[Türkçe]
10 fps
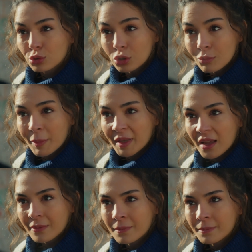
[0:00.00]
Durur mu Miran?
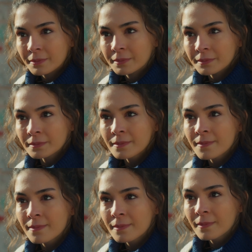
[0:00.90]
Hı?
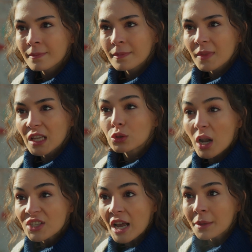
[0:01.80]

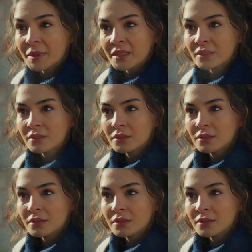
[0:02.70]
Duracak mı?